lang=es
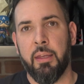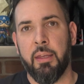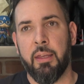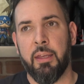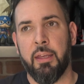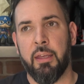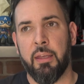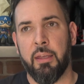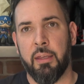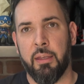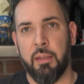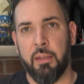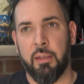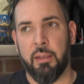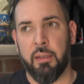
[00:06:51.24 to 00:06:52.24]

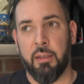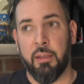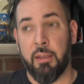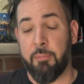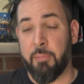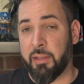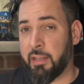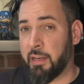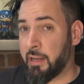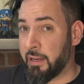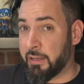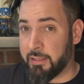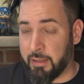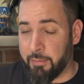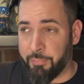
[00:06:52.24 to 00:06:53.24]
y me tienen
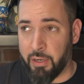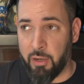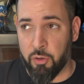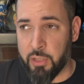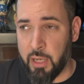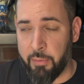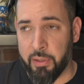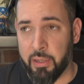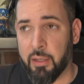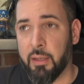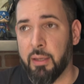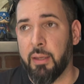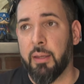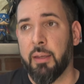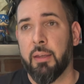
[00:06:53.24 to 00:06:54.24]
ahí siempre y lo saben
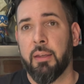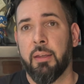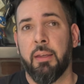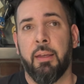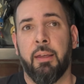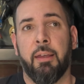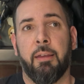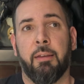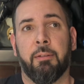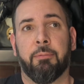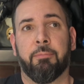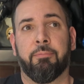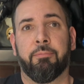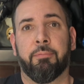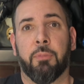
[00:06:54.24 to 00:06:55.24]

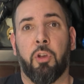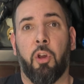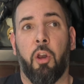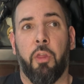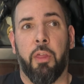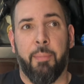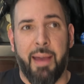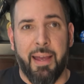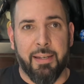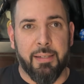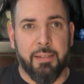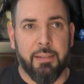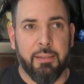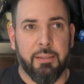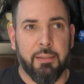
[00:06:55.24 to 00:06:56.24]
con los
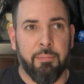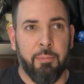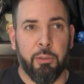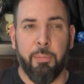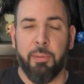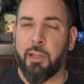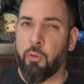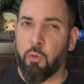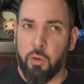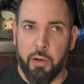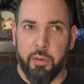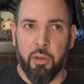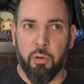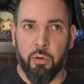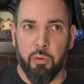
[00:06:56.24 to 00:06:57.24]
demás, me estoy metiendo en un
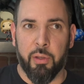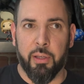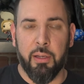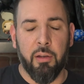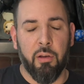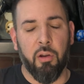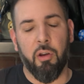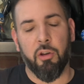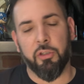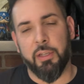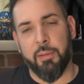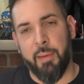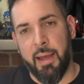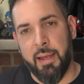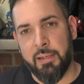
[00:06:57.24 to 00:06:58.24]
jardín gordo, ¿eh? Con los
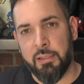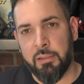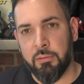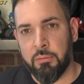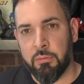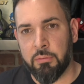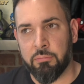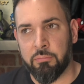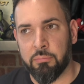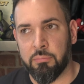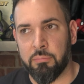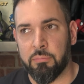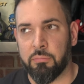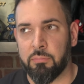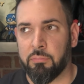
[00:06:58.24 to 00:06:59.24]
demás,
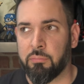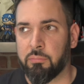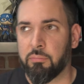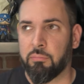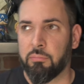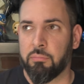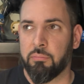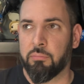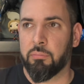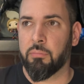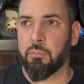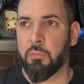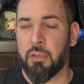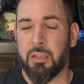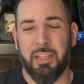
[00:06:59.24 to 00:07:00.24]
mmm,
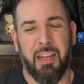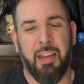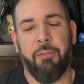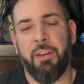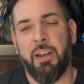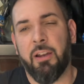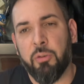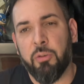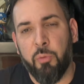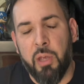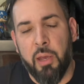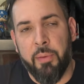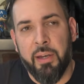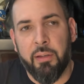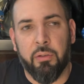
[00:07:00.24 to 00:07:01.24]
si es que al final soy muy
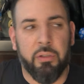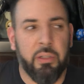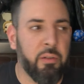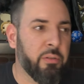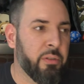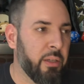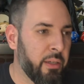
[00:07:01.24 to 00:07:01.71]
abierto, tío, si